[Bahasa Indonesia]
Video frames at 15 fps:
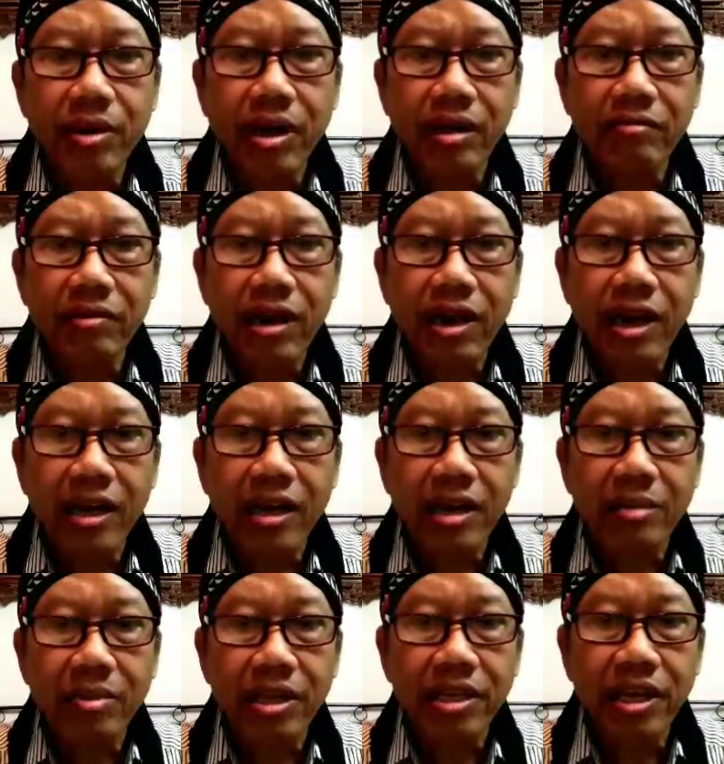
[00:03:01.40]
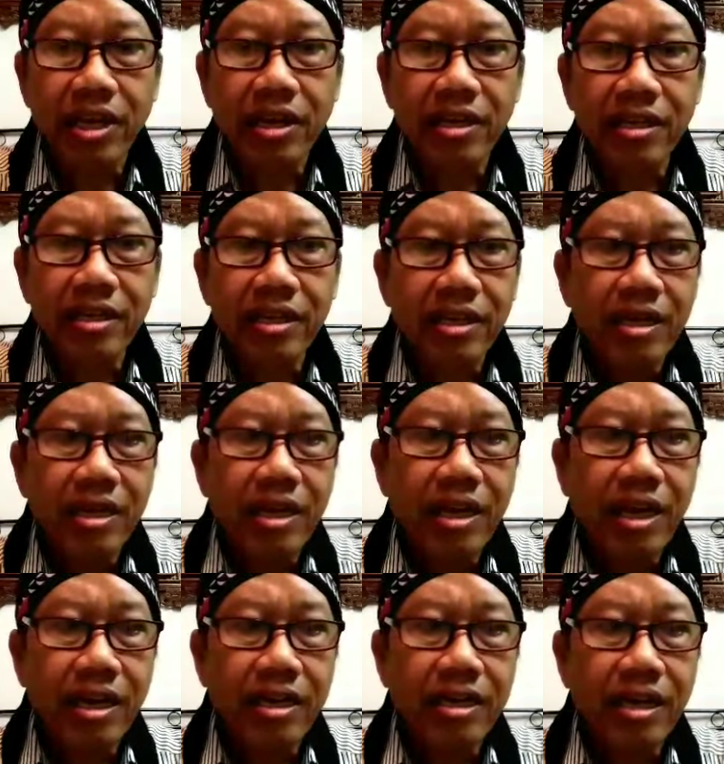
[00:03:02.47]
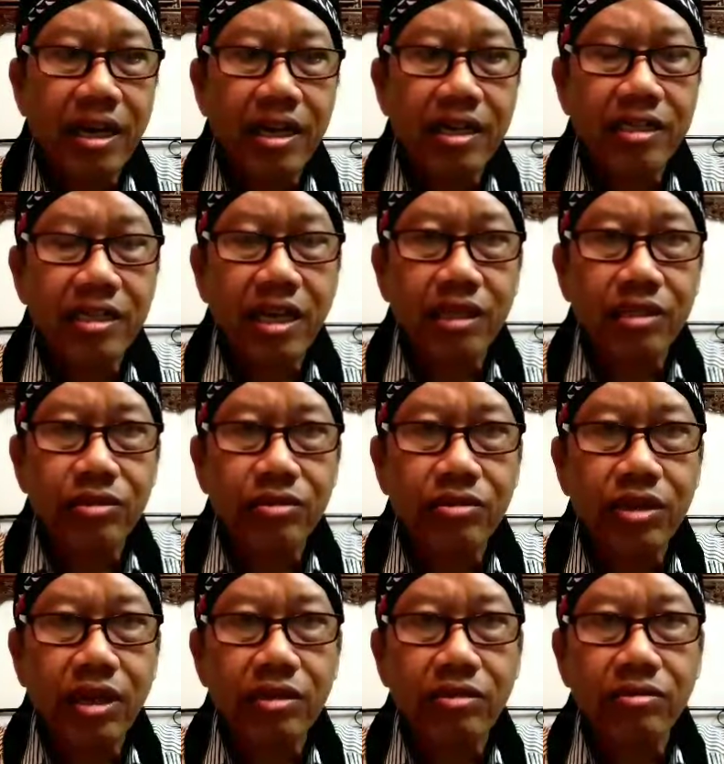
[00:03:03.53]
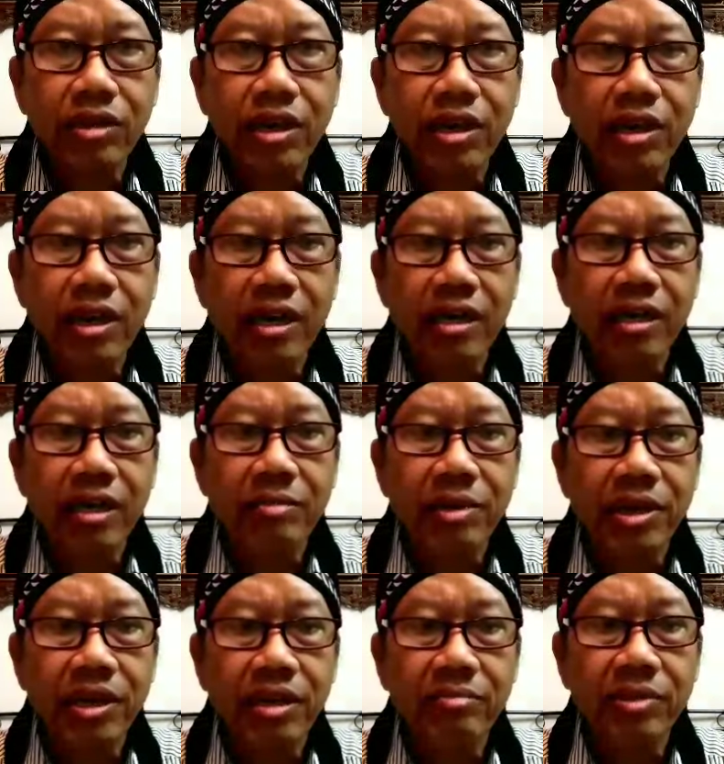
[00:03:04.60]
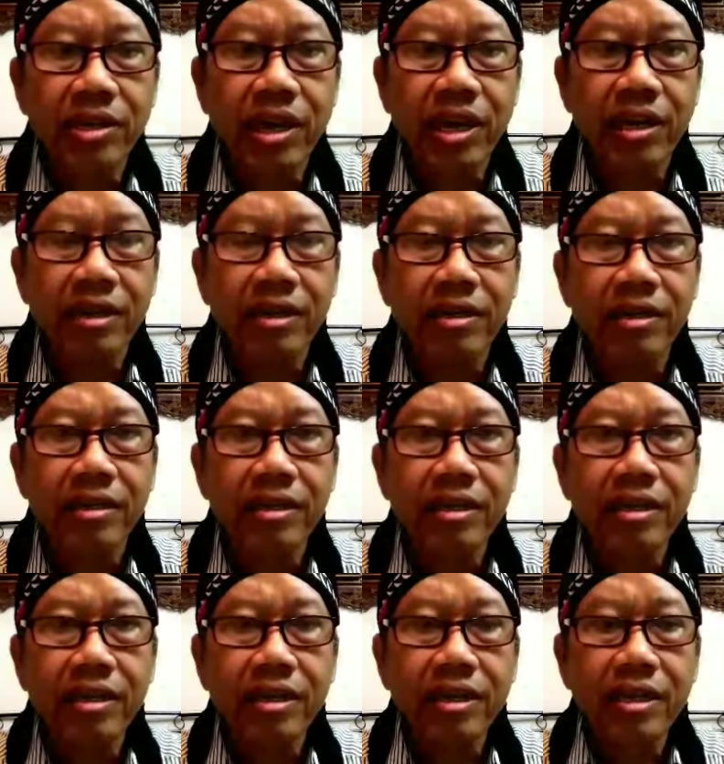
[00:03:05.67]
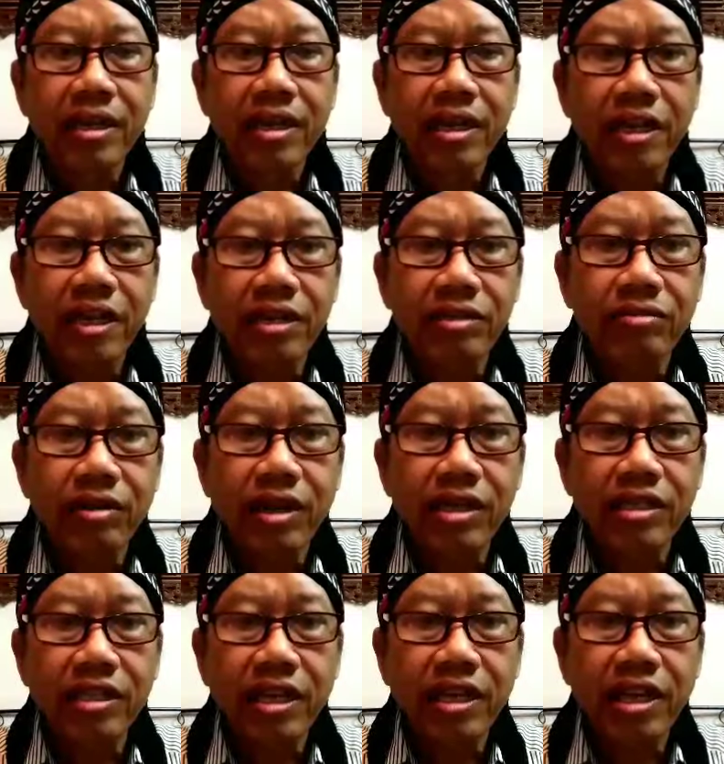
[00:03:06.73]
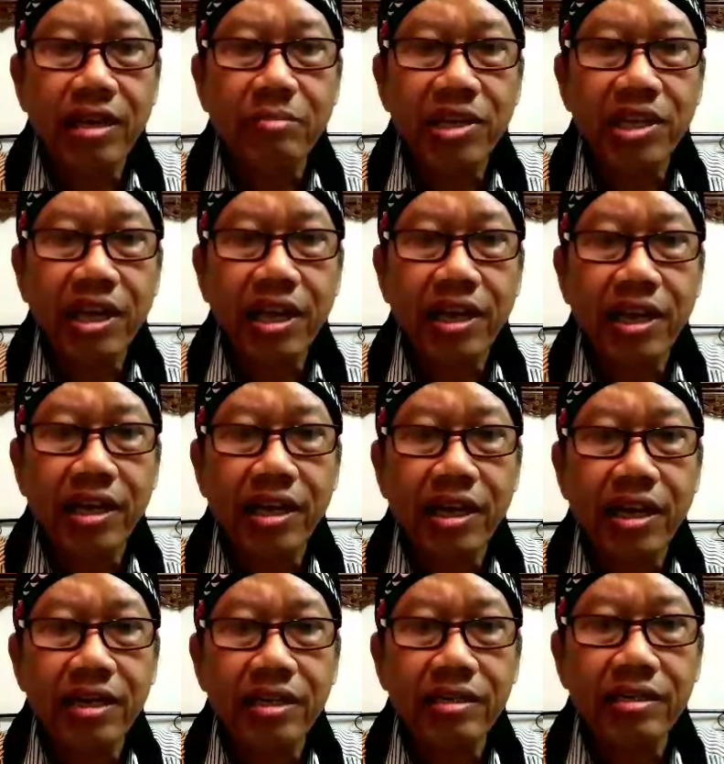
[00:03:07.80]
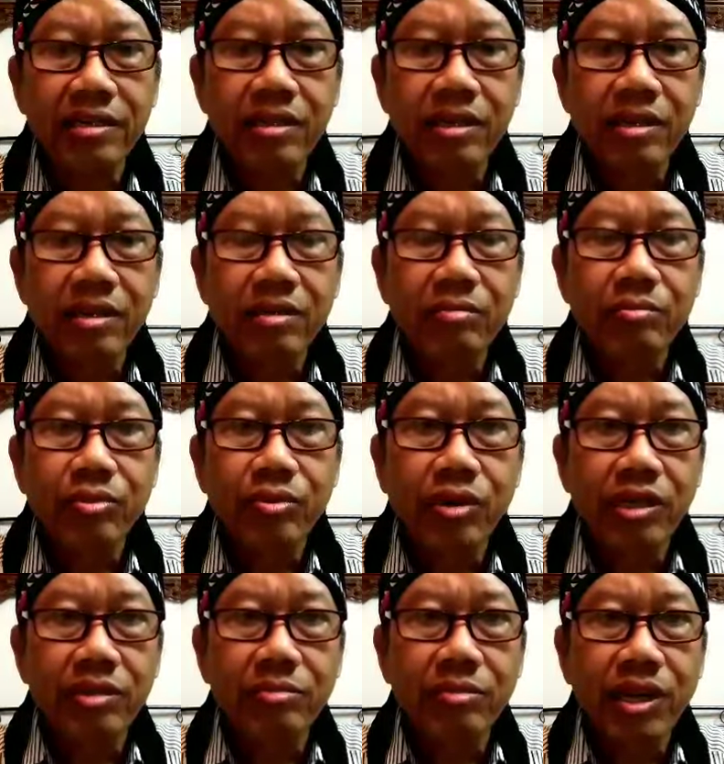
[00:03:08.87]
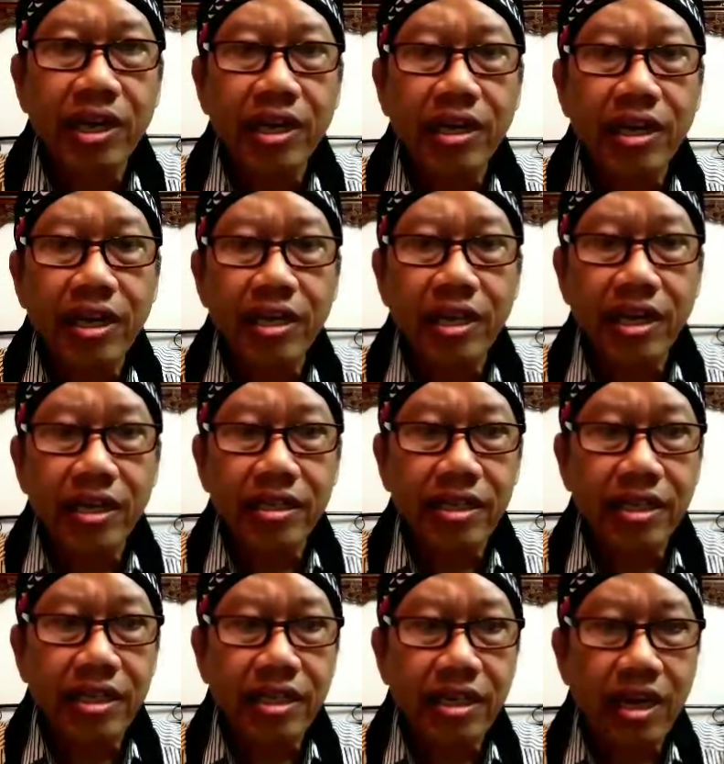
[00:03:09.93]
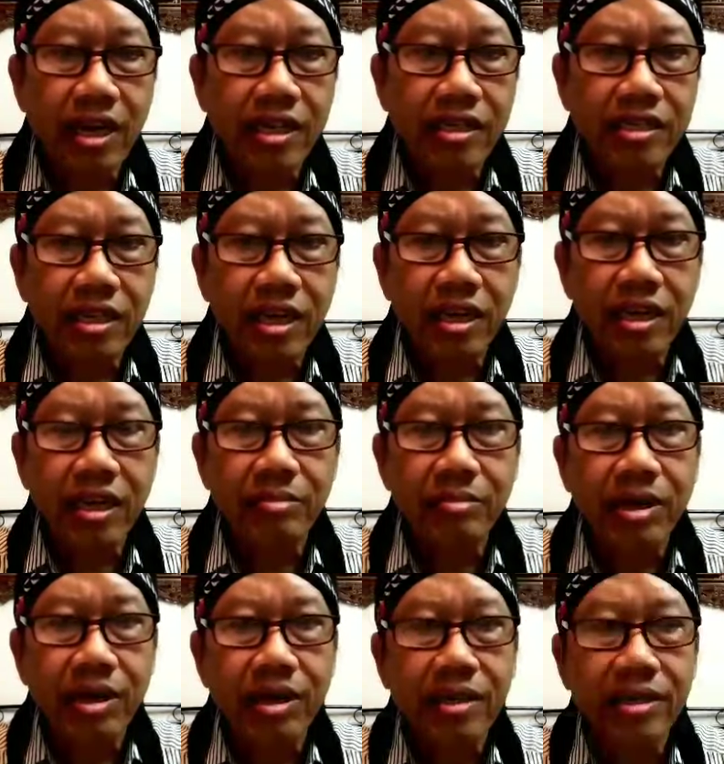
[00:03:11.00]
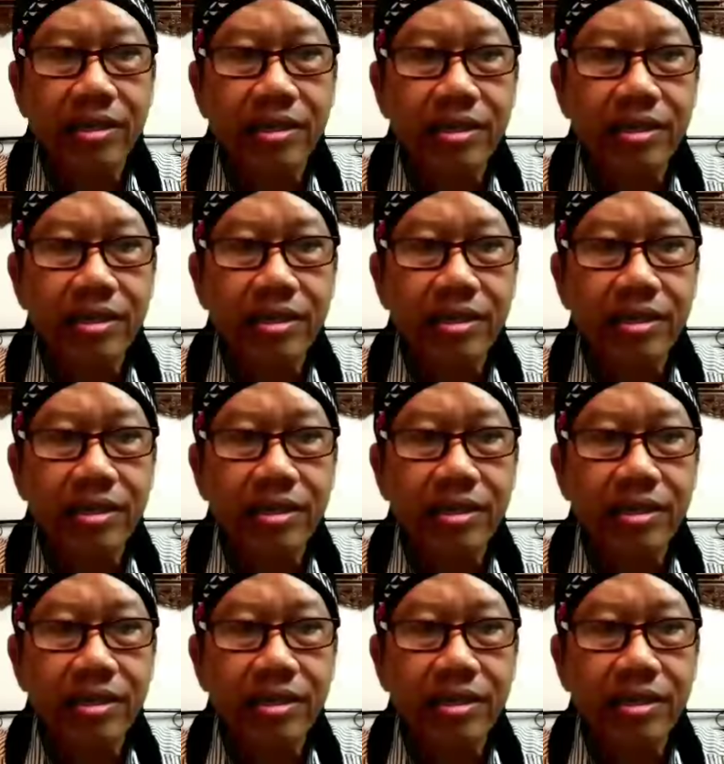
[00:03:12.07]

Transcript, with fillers: bahwa agamanya adalah satu-satunya agama yang benar. Lingkungan saya menyayangkan buat mereka yang tidak seagama,